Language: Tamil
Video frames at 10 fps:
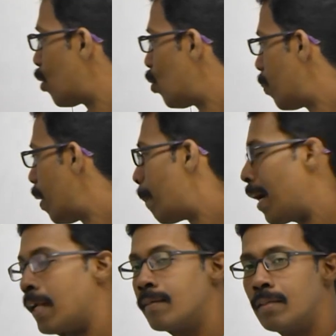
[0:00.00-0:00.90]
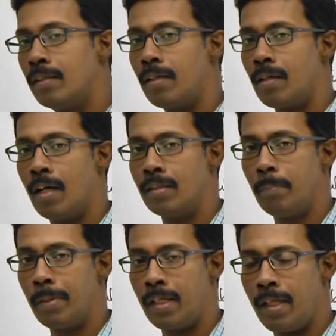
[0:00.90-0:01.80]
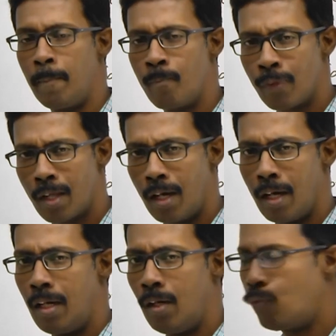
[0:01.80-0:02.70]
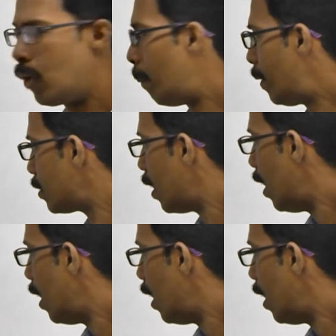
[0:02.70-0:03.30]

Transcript: கண்ட்ரோல்டு பை பேராசிந்த சிம்பத்தட்டிக் நர்வ் ஃபைபர்ஸ்